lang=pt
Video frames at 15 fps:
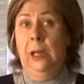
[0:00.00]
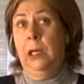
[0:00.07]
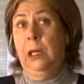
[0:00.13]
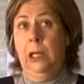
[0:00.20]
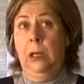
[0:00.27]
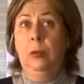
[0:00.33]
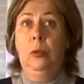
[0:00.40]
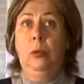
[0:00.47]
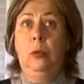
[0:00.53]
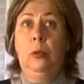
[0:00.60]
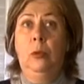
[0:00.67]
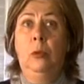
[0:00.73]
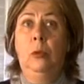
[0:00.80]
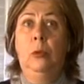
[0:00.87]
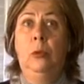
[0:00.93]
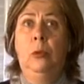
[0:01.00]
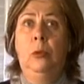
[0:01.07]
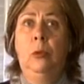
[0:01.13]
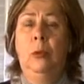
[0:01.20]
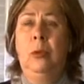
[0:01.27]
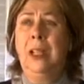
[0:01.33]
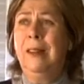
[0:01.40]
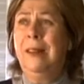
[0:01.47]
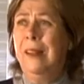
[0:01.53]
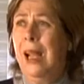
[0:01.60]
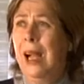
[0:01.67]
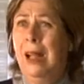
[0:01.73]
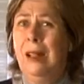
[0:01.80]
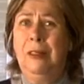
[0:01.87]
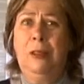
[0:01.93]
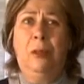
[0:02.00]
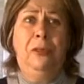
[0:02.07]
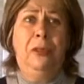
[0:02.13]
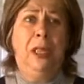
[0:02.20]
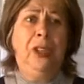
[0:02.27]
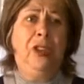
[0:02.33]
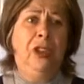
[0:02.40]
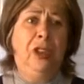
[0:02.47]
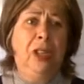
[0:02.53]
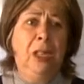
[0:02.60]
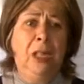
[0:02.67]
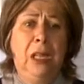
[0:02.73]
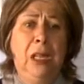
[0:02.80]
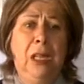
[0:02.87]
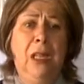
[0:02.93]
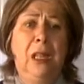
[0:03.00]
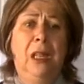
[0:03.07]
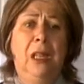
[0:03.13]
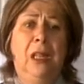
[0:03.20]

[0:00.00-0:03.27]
além do, do, do, do cansaço, fadiga,